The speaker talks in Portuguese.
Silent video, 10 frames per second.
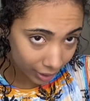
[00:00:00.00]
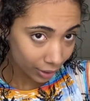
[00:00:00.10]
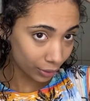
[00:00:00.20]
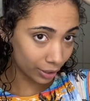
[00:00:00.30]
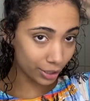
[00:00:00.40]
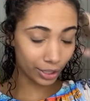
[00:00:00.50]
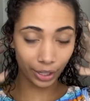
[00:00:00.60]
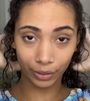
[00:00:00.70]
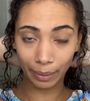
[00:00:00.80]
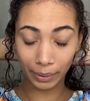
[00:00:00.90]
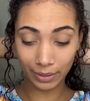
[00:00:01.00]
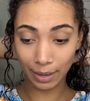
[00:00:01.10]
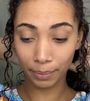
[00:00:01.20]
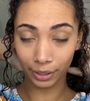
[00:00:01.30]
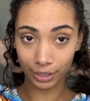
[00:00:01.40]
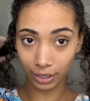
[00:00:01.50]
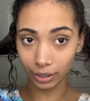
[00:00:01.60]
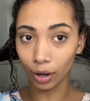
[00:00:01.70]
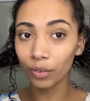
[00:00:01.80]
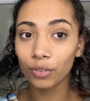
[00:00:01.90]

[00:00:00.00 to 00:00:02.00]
Todo estranho, né? Por causa da prancha. Então